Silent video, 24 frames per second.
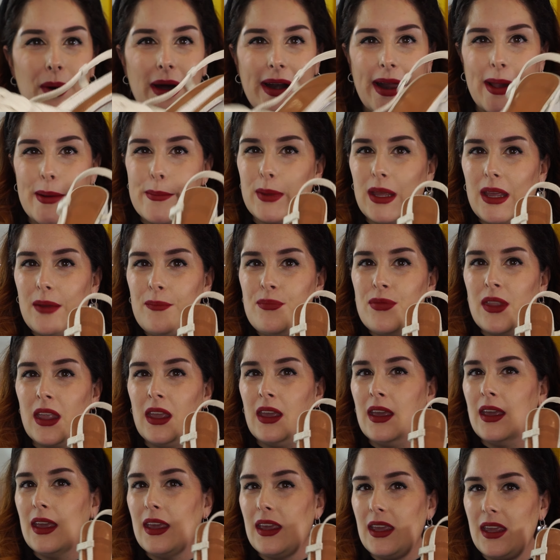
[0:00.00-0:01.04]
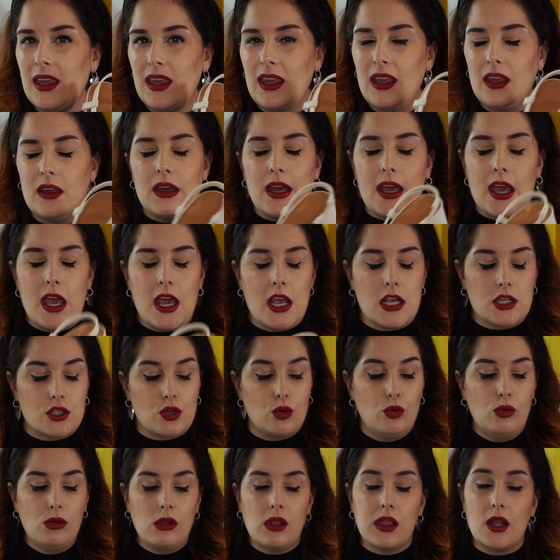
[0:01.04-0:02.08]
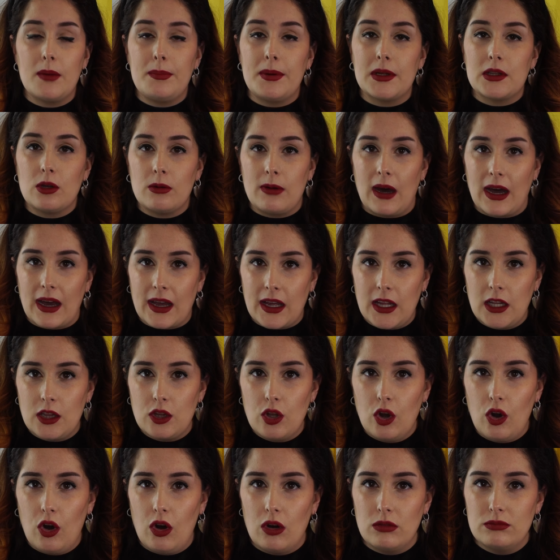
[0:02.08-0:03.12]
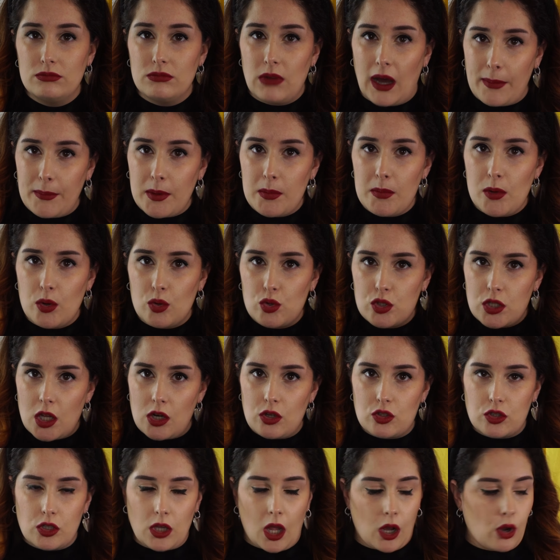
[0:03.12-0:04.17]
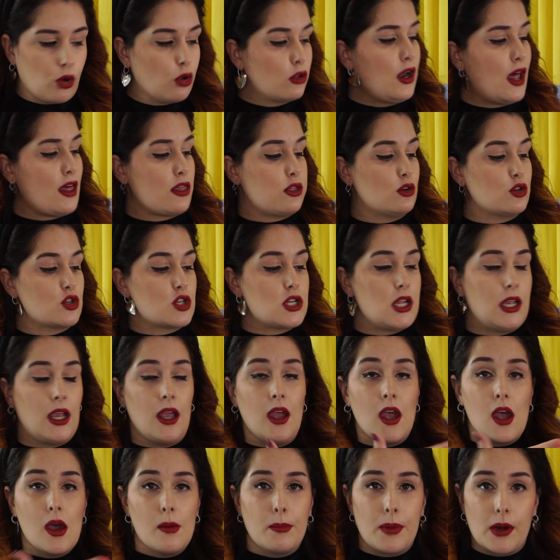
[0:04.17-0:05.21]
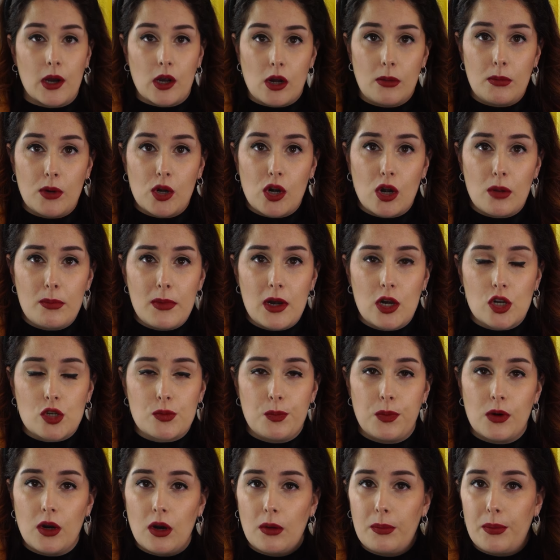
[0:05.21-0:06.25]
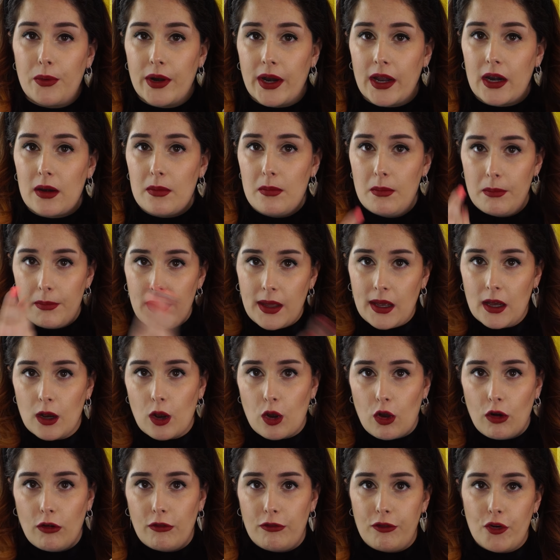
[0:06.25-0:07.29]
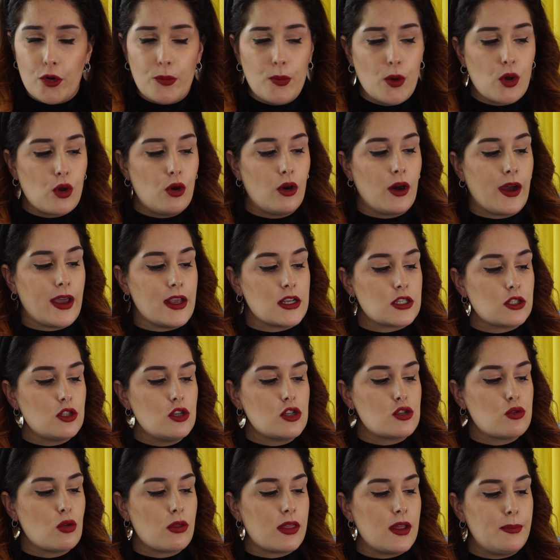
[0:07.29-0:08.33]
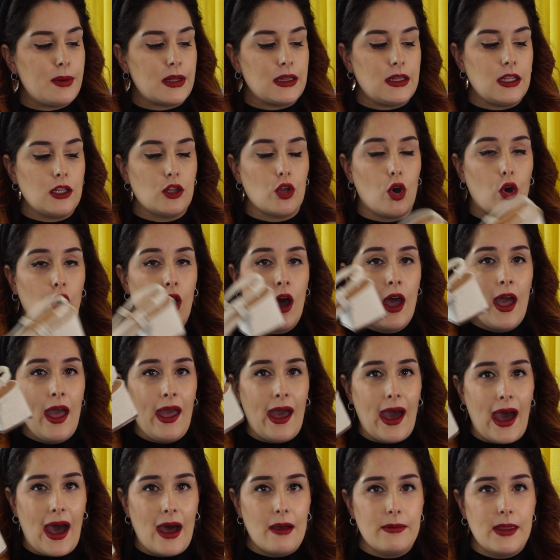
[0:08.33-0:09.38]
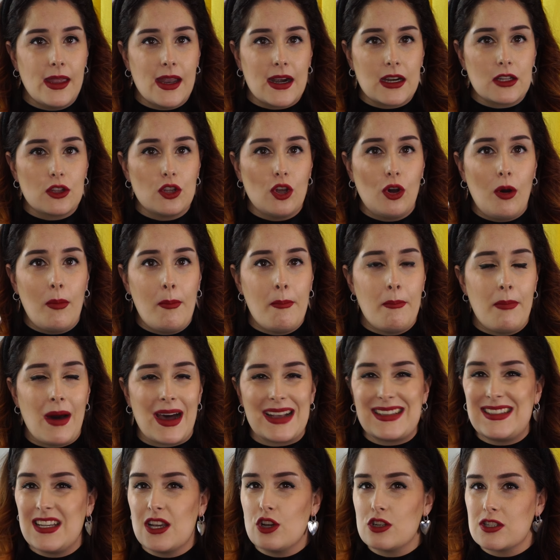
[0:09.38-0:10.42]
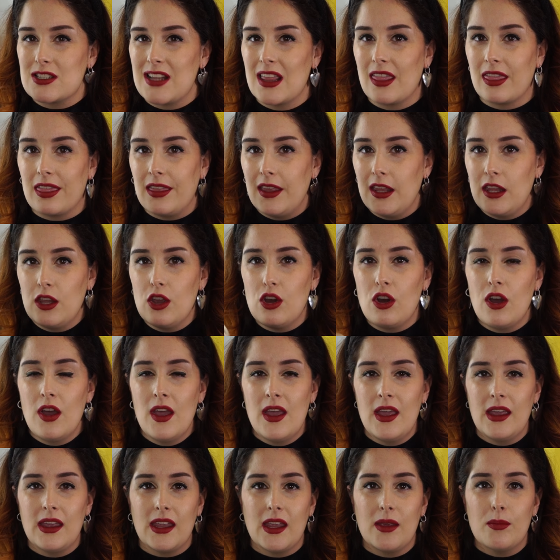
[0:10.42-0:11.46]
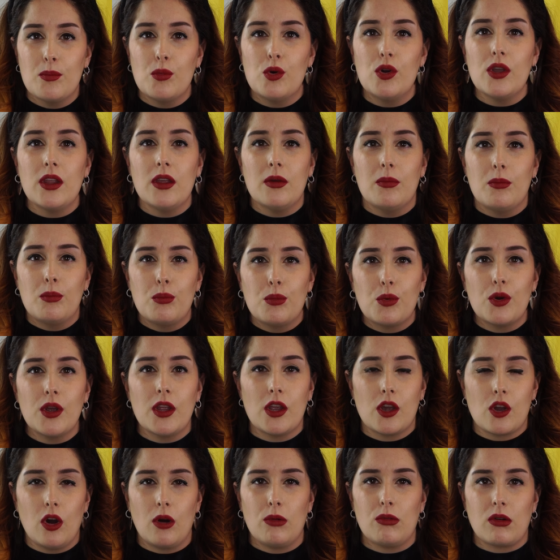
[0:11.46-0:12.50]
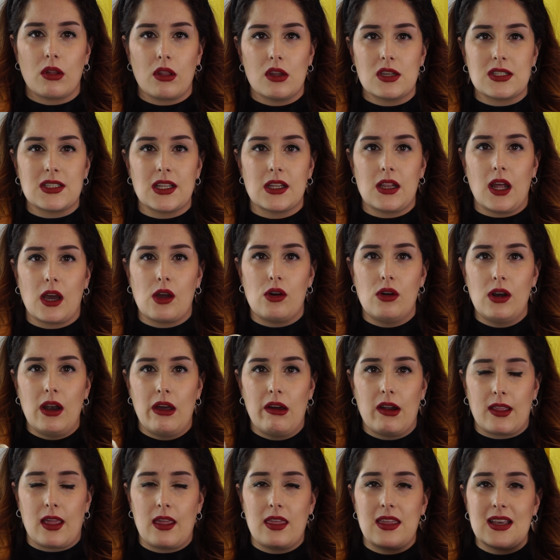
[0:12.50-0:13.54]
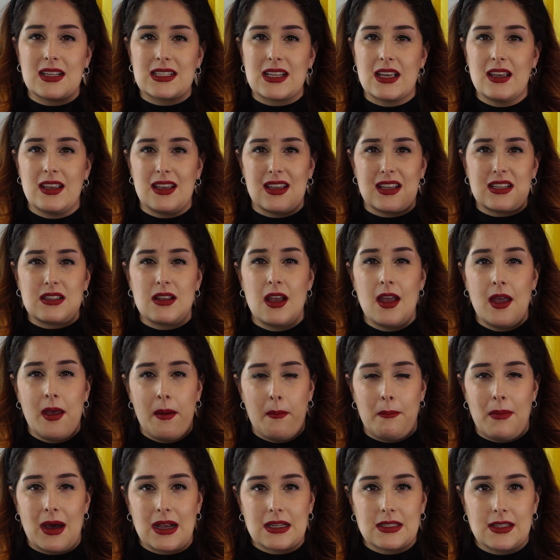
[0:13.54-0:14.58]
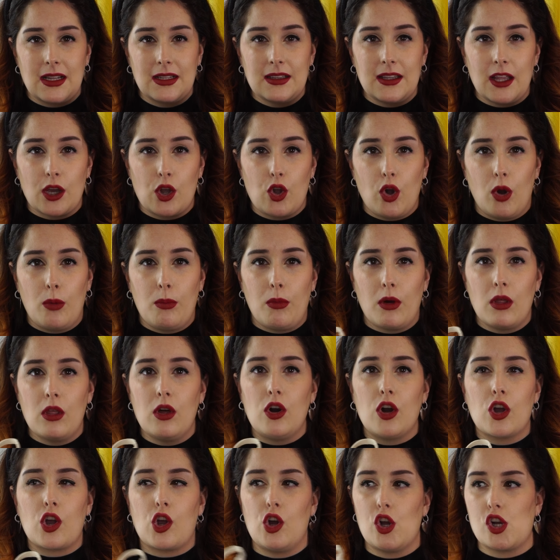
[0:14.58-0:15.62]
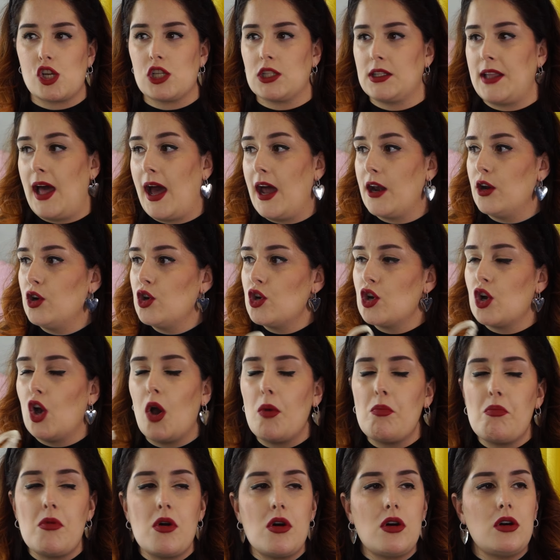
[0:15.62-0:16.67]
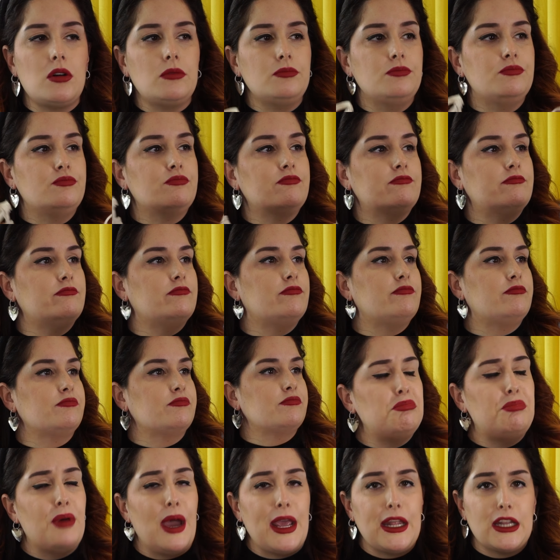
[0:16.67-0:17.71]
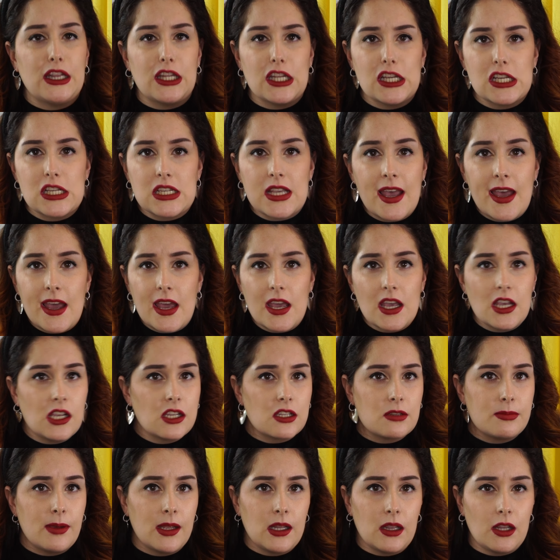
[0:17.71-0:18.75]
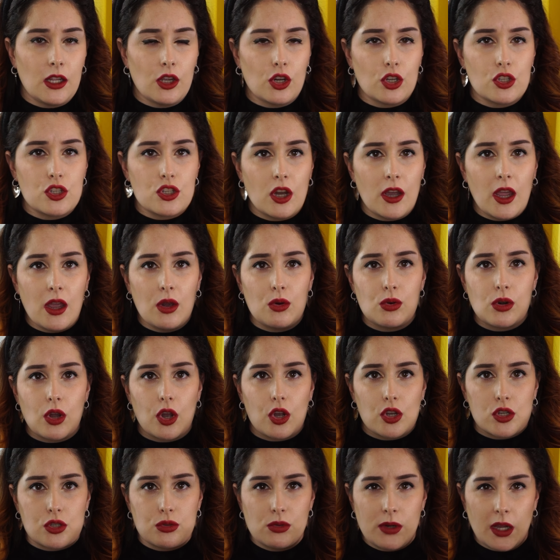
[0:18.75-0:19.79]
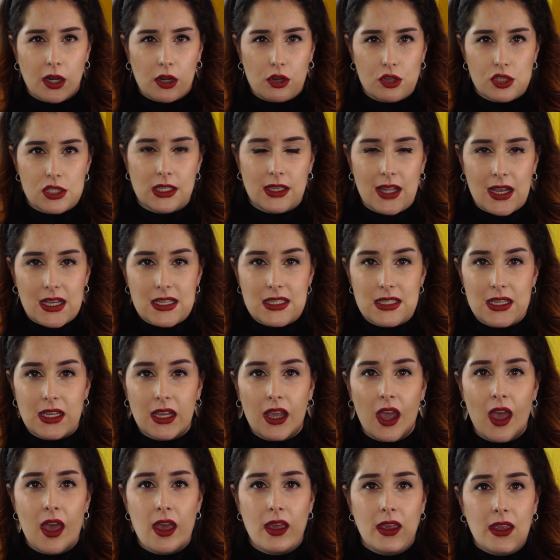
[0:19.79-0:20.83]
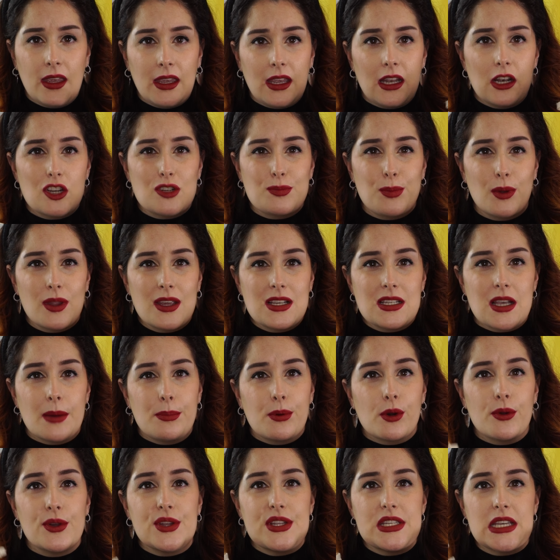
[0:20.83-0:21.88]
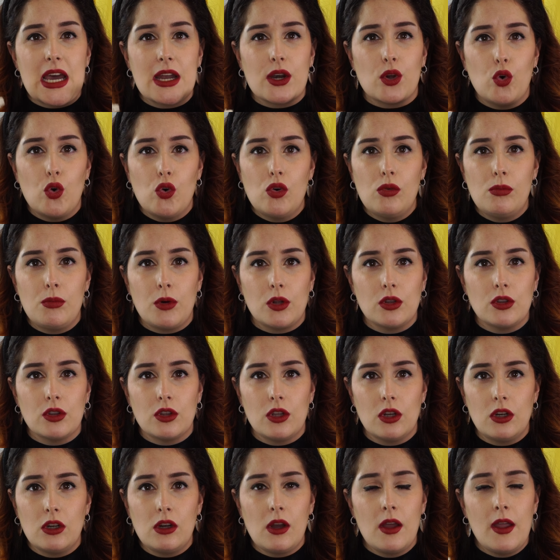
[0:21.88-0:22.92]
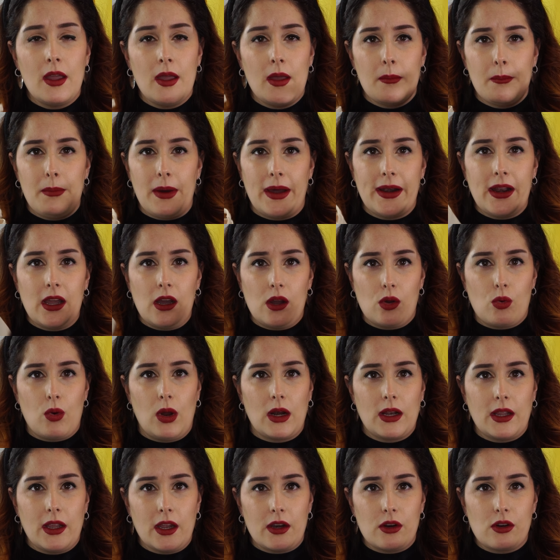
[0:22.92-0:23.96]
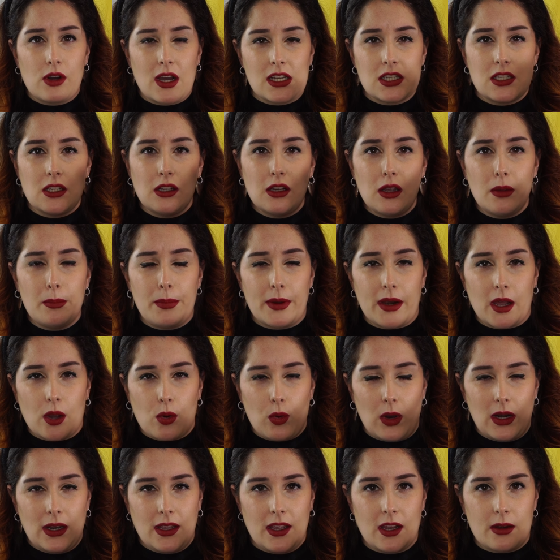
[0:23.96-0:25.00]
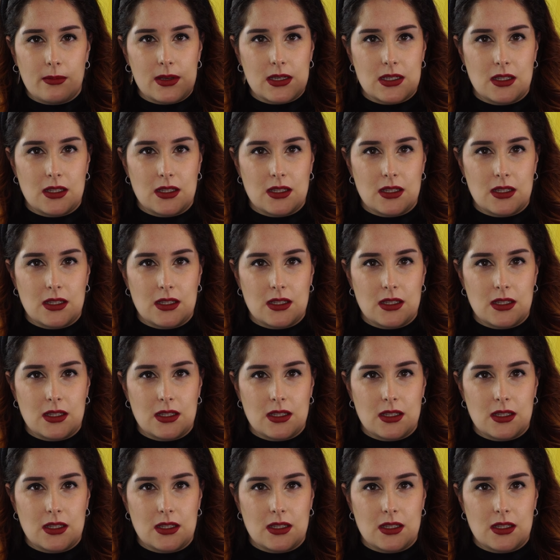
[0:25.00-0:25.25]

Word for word: para mí y es un zapato bajito a mí me gustan los taconazos, sí, pero como no me los puedo poner, me conformo con esto. Es un zapatito abierto, básico, sencillo y muy, muy cómodo. Este tacón la verdad es que es bastante cómodo. Costaron como 26, mm, 28 euros, una cosita así. Y los podéis aprovechar un montón para cualquier ocasión y para cualquier